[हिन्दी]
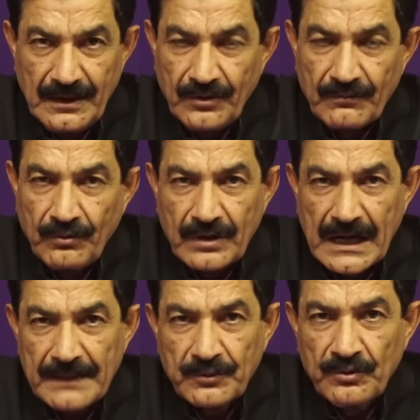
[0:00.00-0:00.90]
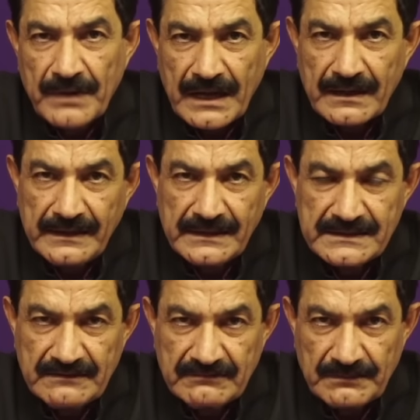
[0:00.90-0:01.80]
और वो आप गुमराह नहीं है
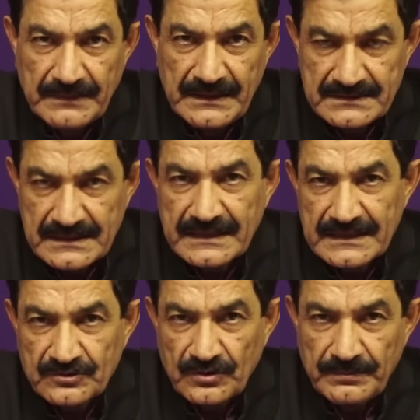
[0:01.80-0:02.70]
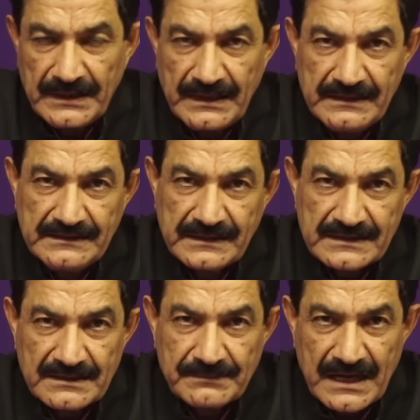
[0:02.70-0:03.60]
जीवन में इस सेंटेंस को भी ले लीजिएगा
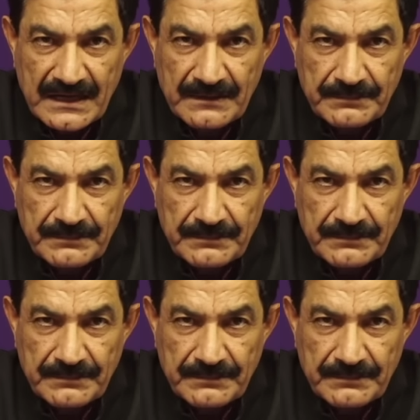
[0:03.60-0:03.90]
जब मैं आगे